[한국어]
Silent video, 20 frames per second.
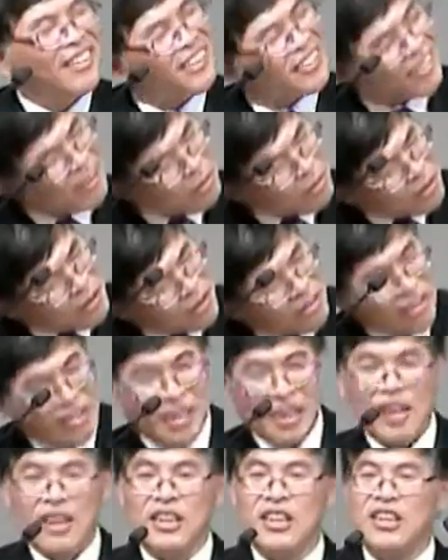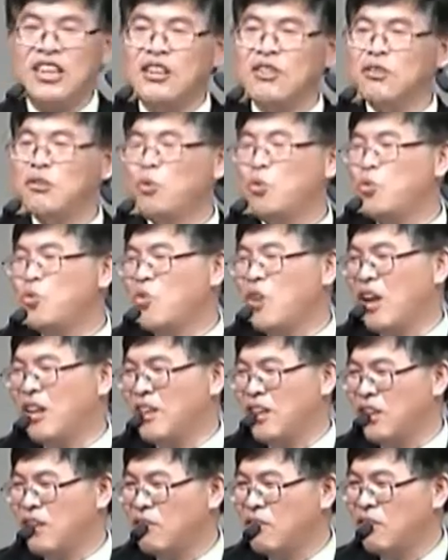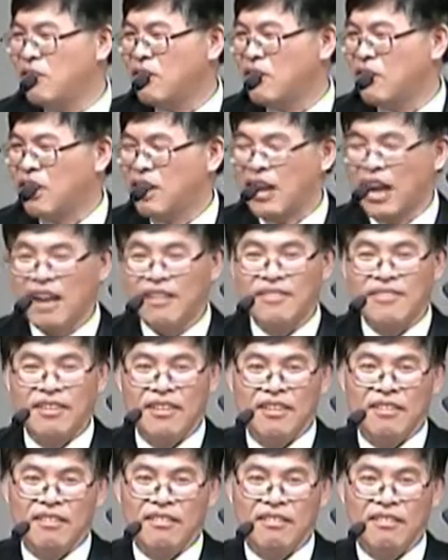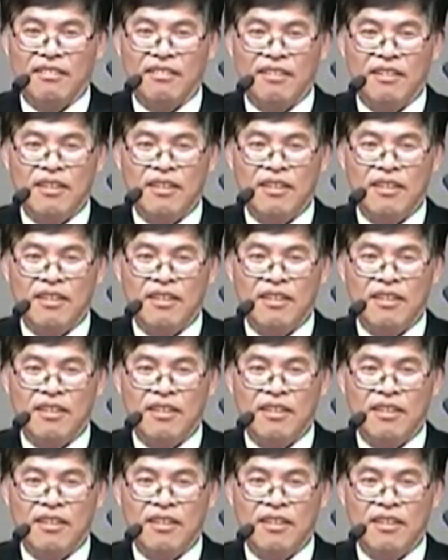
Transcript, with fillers: 사모님 이건 온유가 아니에요. 이거는 가짜예요.